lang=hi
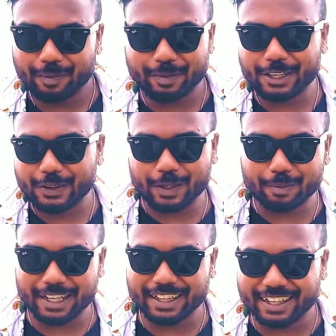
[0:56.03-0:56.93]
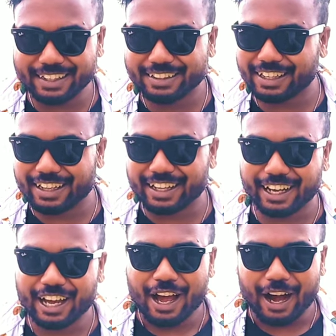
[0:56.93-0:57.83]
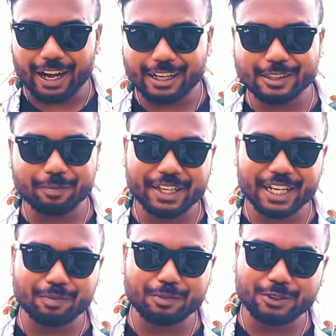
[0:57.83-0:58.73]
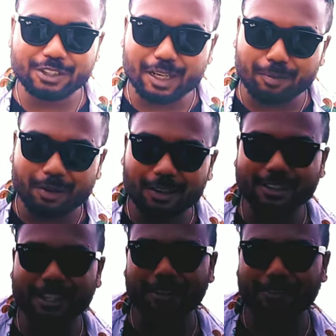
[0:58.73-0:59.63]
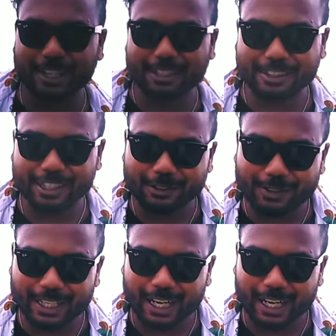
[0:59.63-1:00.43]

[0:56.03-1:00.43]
बट कोई बात नहीं चलता है आज अपने का फूड ना बहुत ज़्यादा फ्रेश है क्योंकि